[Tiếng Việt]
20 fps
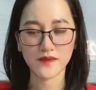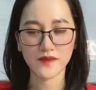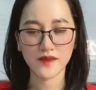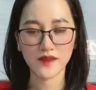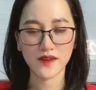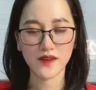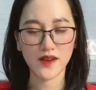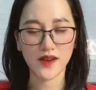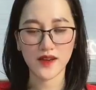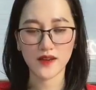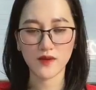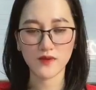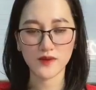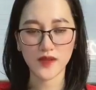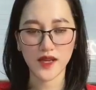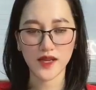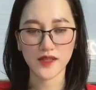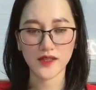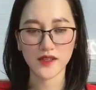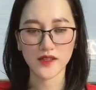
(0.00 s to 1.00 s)
Người đàn ông
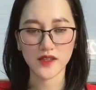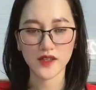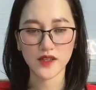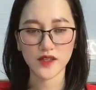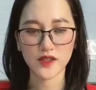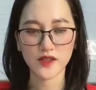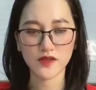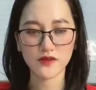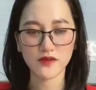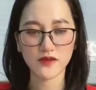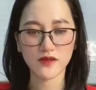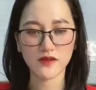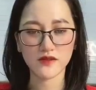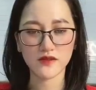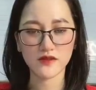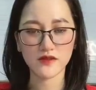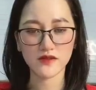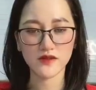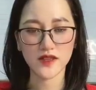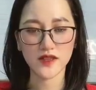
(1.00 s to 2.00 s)
này Chưa từng
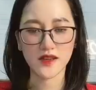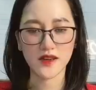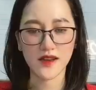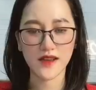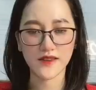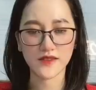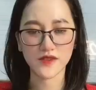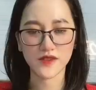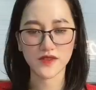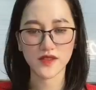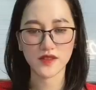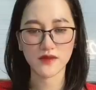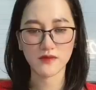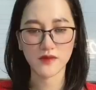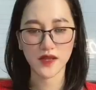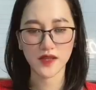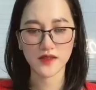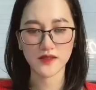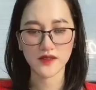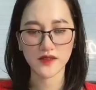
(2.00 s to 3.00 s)
giữ gìn lại cho riêng
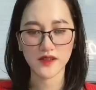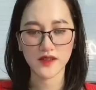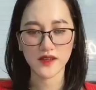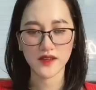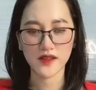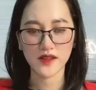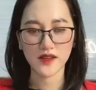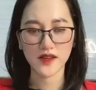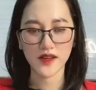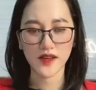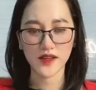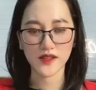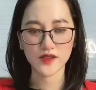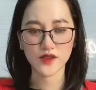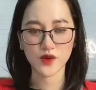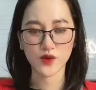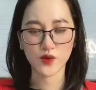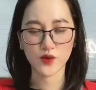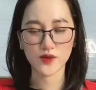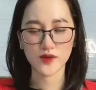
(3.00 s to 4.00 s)
mình Anh
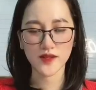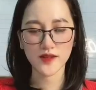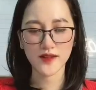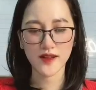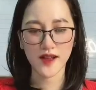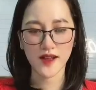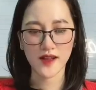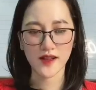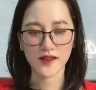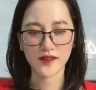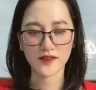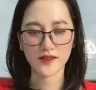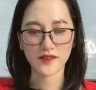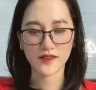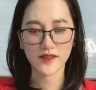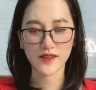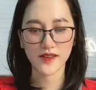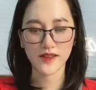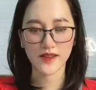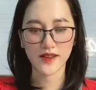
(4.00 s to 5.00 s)
cho cô tất cả
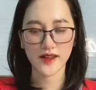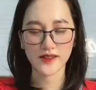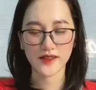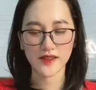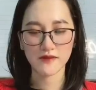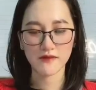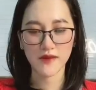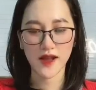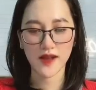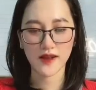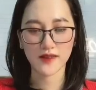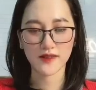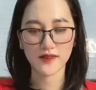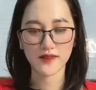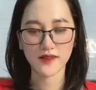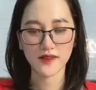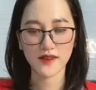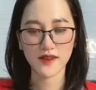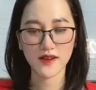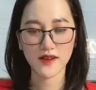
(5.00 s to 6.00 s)
Kể cả tính mạng
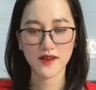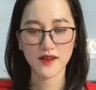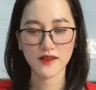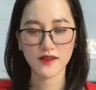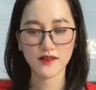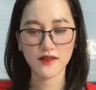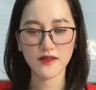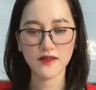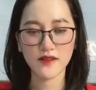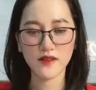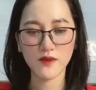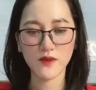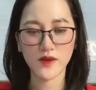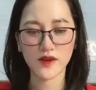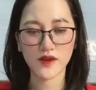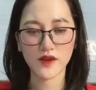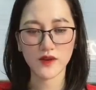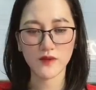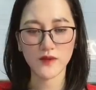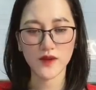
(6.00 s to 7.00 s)
Khương Đương
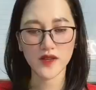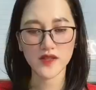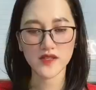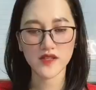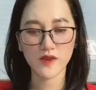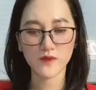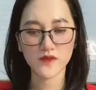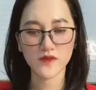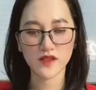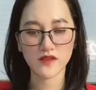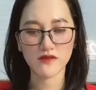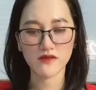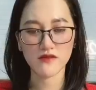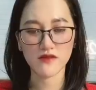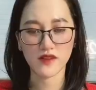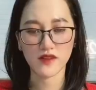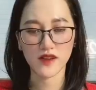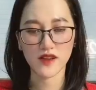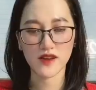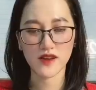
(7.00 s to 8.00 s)
Nguyệt không biết trong trận
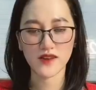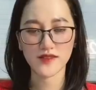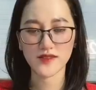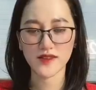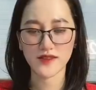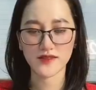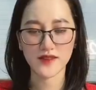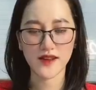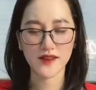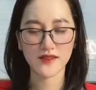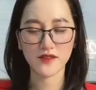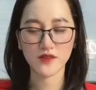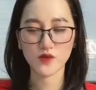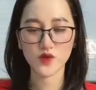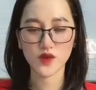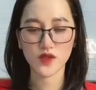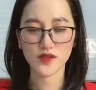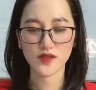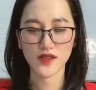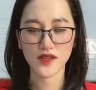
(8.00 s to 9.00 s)
lửa kia đã xảy ra những
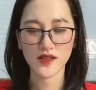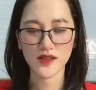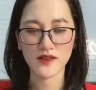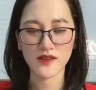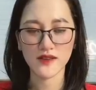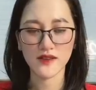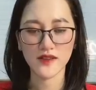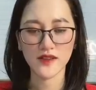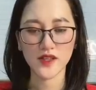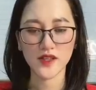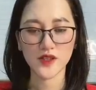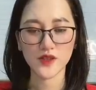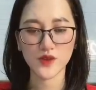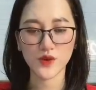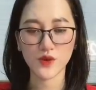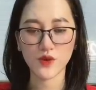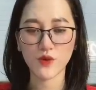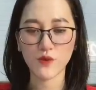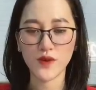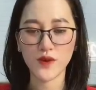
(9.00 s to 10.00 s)
chuyện gì
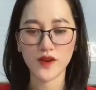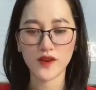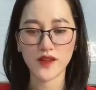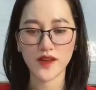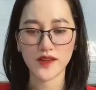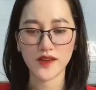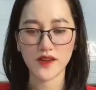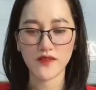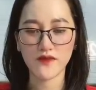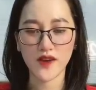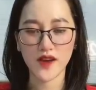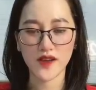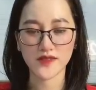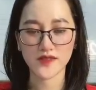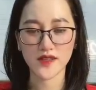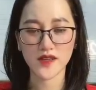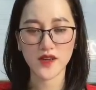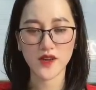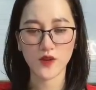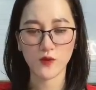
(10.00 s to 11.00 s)
Nhưng cô biết anh đã phải
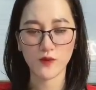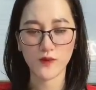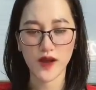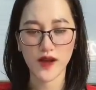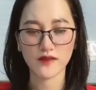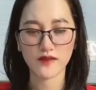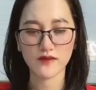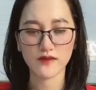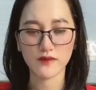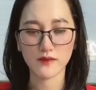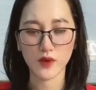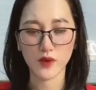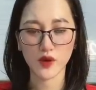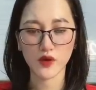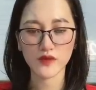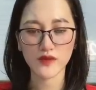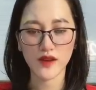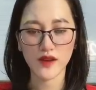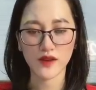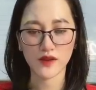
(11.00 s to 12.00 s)
rất liều mạng Mới
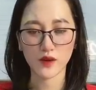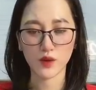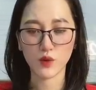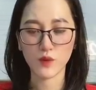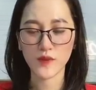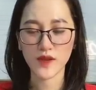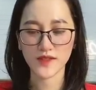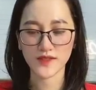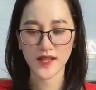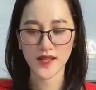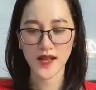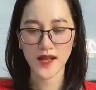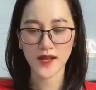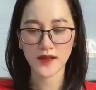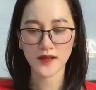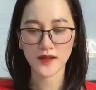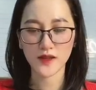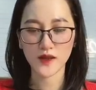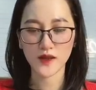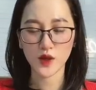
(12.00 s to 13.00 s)
có thể cứu mình ra
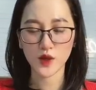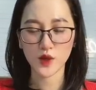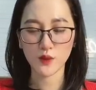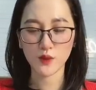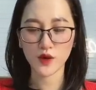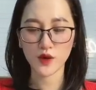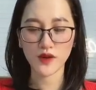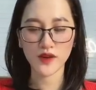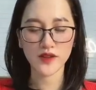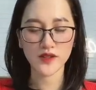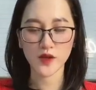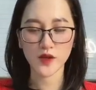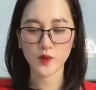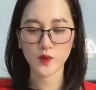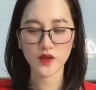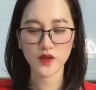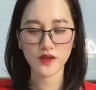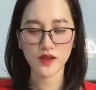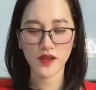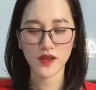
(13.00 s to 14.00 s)
Một người chồng
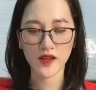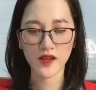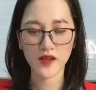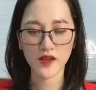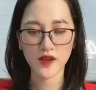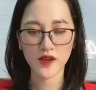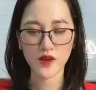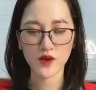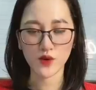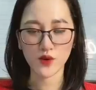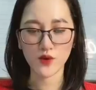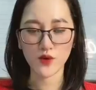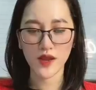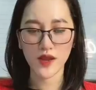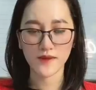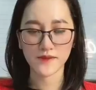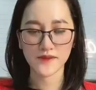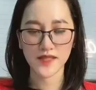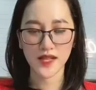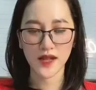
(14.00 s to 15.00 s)
như thế Cô
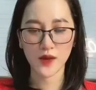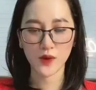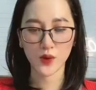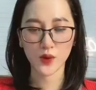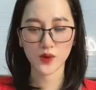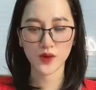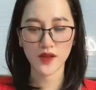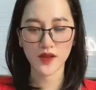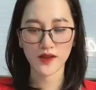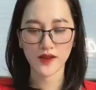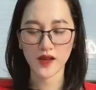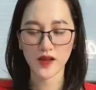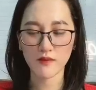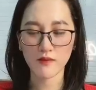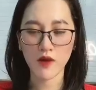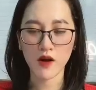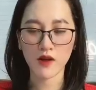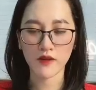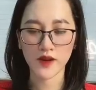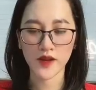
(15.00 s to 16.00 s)
làm sao có thể ghét
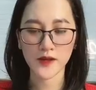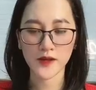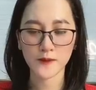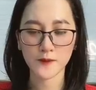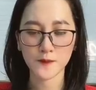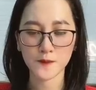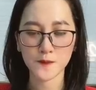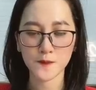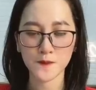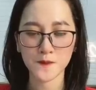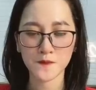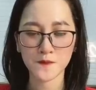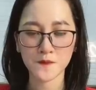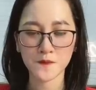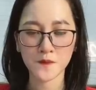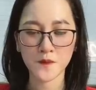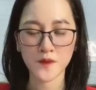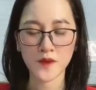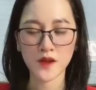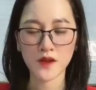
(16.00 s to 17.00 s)
bỏ đây
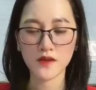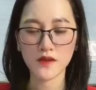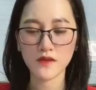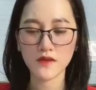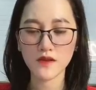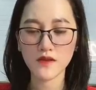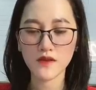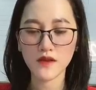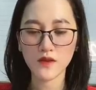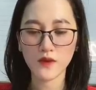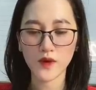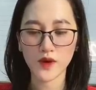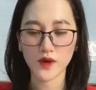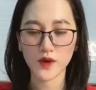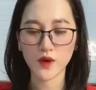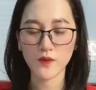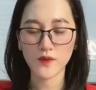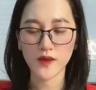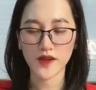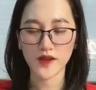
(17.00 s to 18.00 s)
Khương Lương Nguyệt
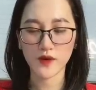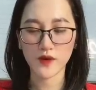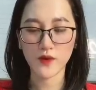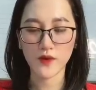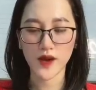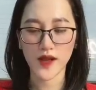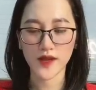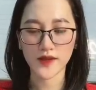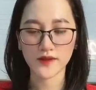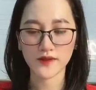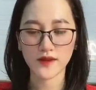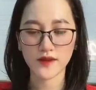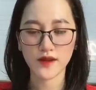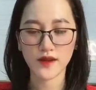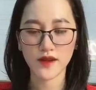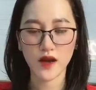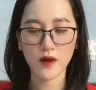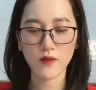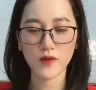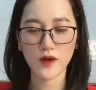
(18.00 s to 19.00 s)
ôm lấy cổ anh
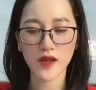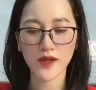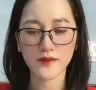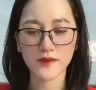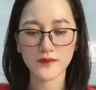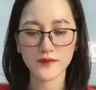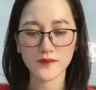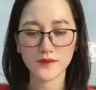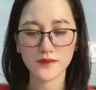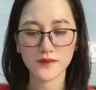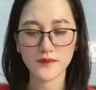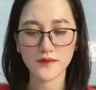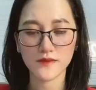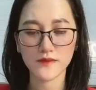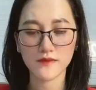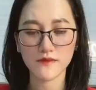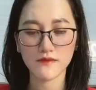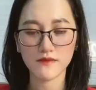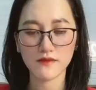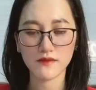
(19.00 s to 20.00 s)
Khóc lên
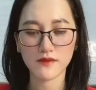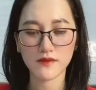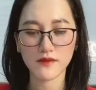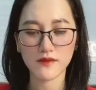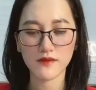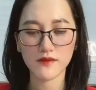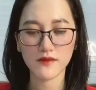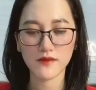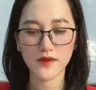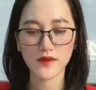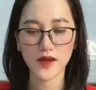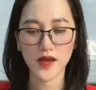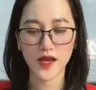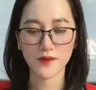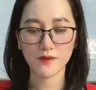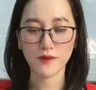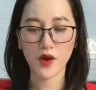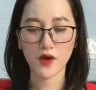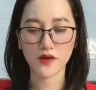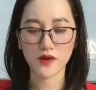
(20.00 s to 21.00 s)

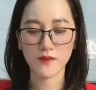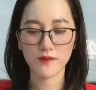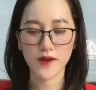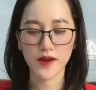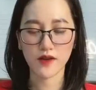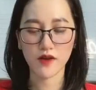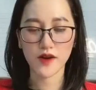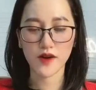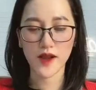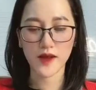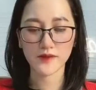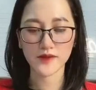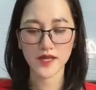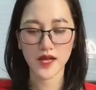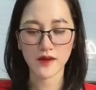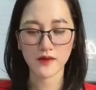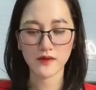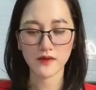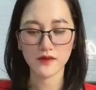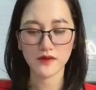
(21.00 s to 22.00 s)
Anh bỏ được mẹ con em sao